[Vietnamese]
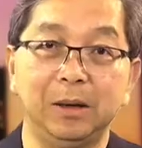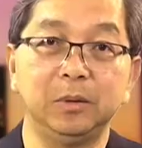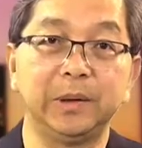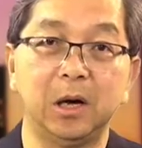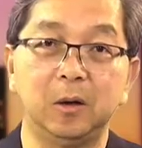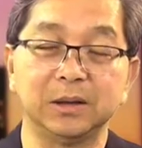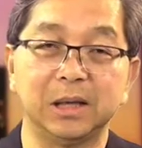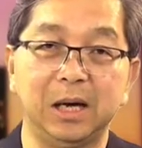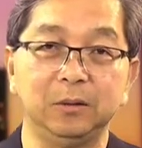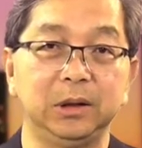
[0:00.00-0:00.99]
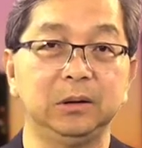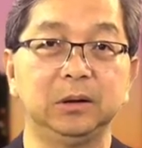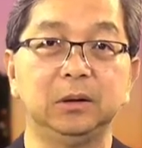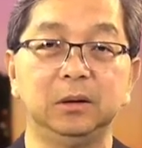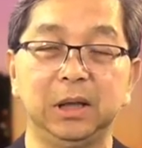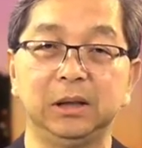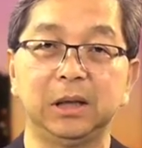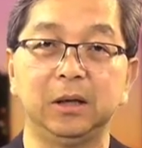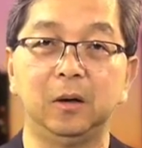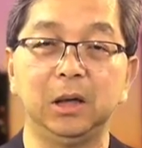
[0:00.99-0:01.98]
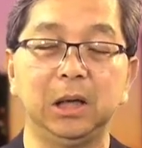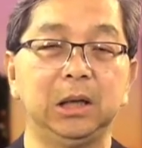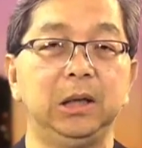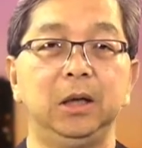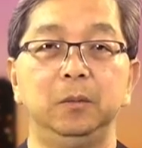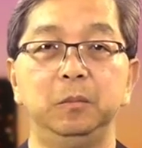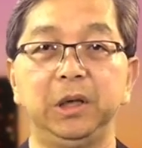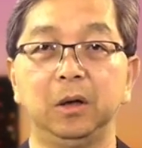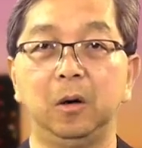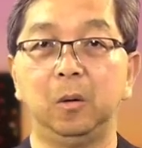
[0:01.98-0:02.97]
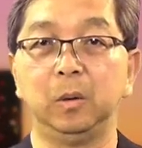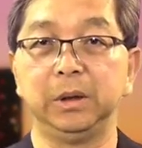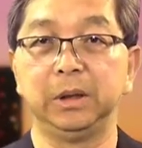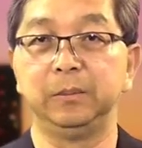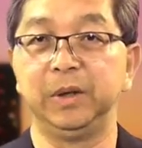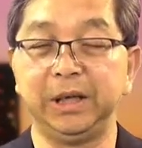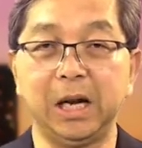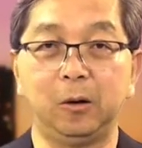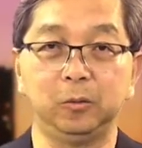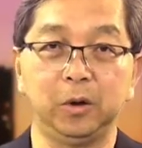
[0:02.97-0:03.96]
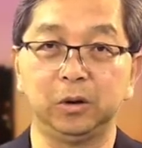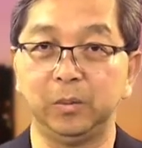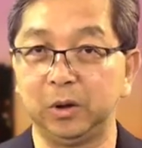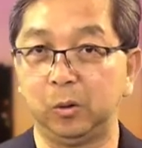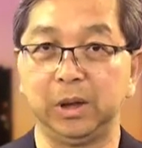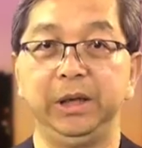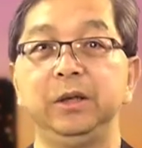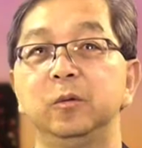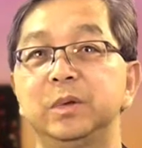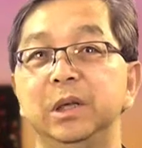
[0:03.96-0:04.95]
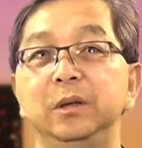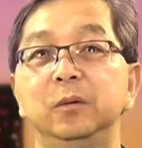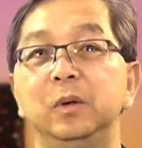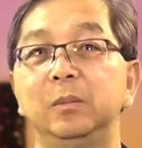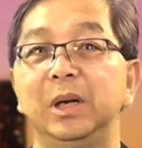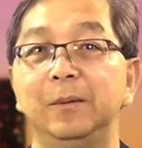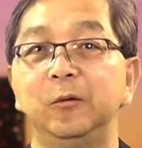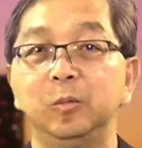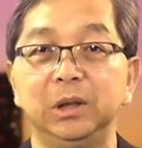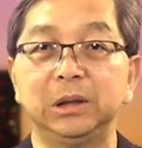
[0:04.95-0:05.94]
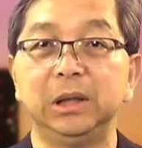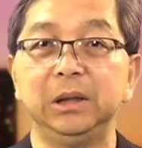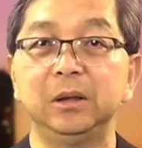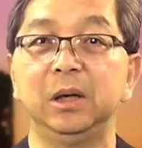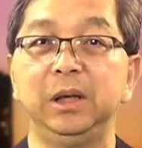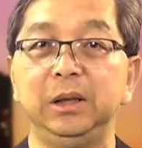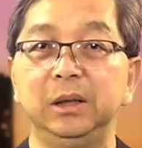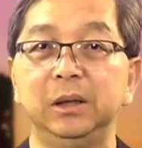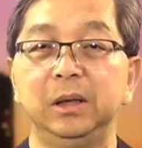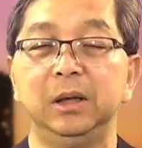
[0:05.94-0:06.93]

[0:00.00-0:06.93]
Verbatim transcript: thì mình đo làm sao thì thường thường là người ta nói là mình ngồi mình đi đâu vô thì mình ngồi nghỉ chút xíu khoảng 15 phút nửa tiếng cho nó yên